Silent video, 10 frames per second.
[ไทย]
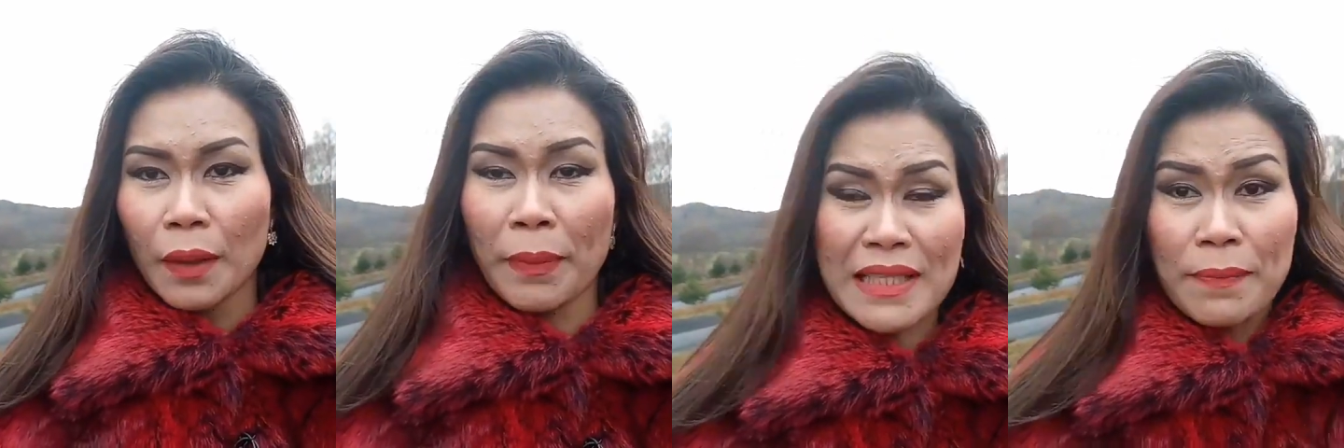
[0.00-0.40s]

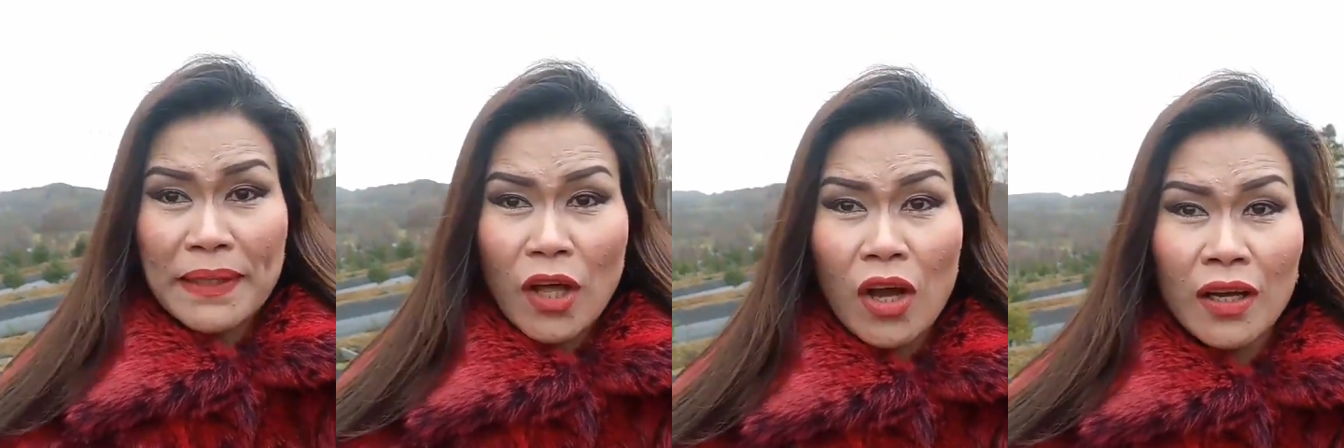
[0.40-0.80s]
ไม่จำเป็
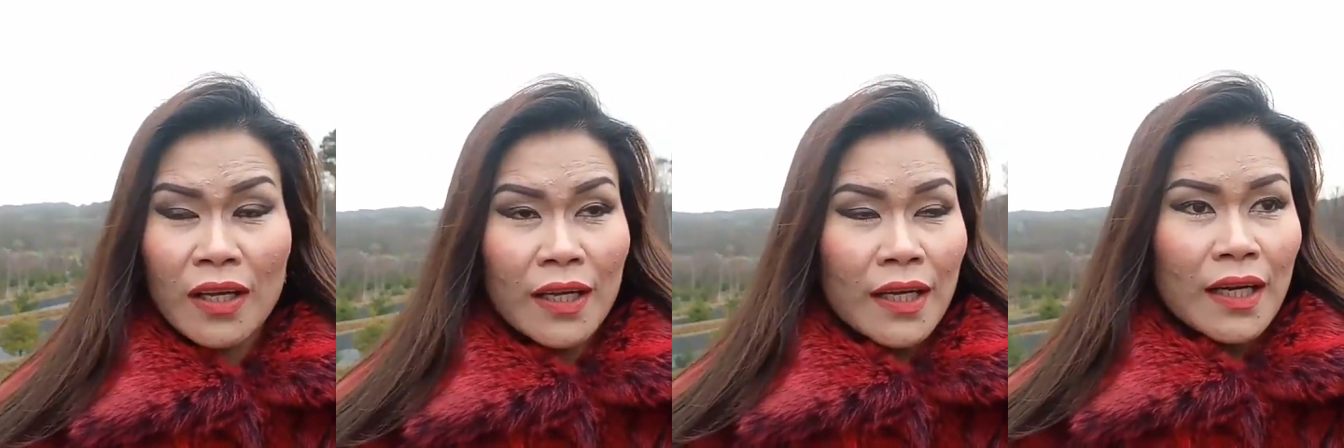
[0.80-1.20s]
นต้อง
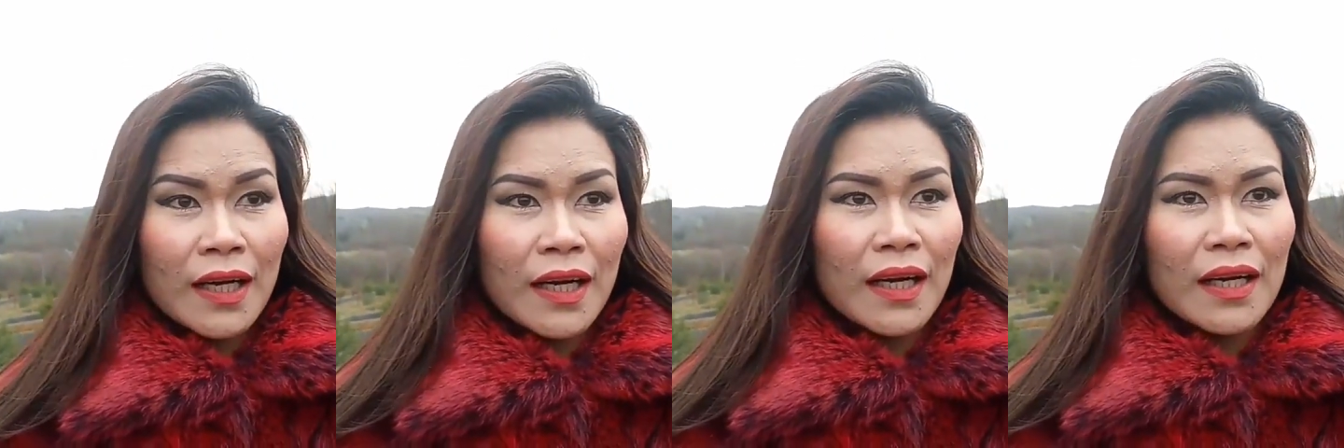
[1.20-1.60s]
อ
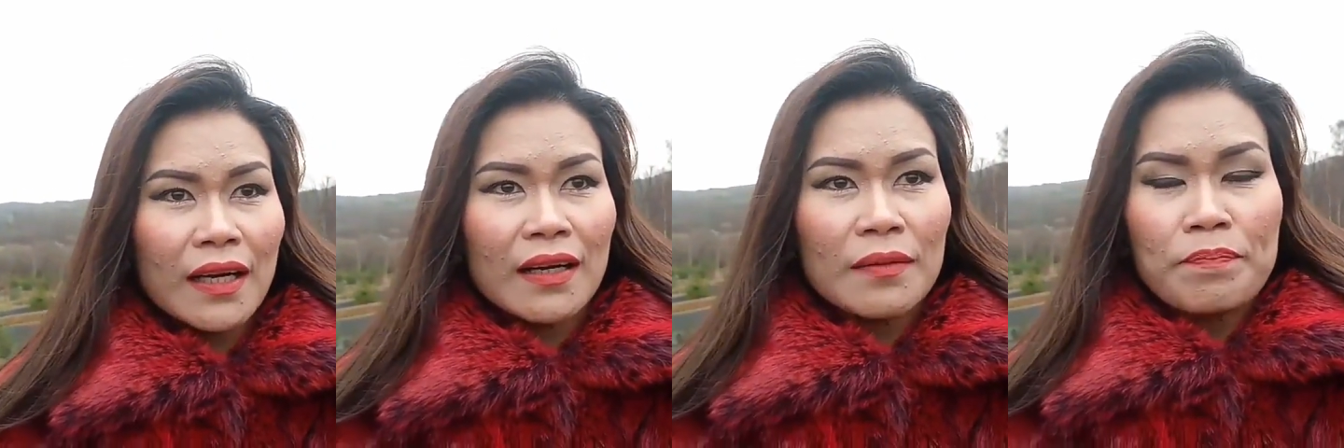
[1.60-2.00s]

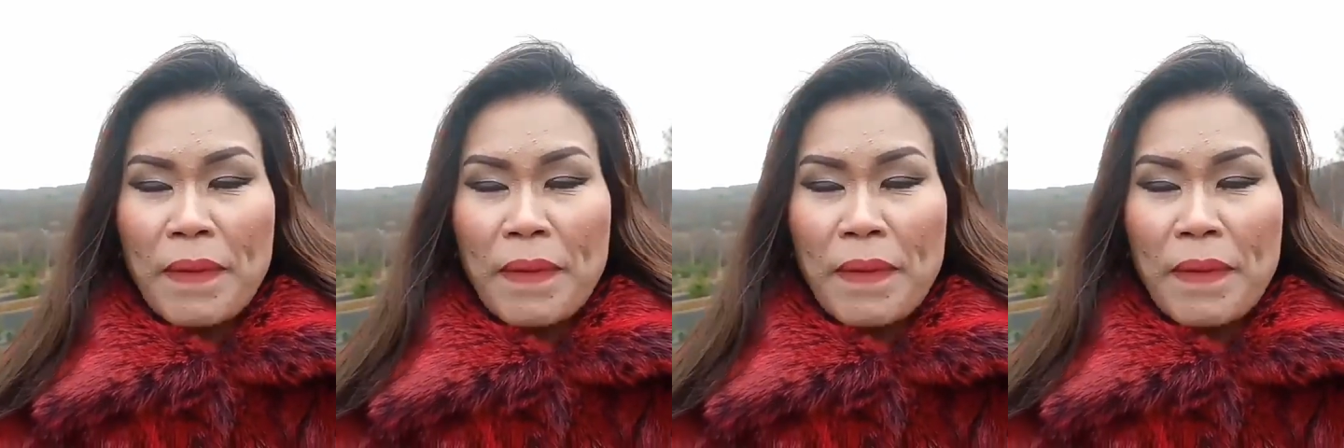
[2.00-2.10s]
อ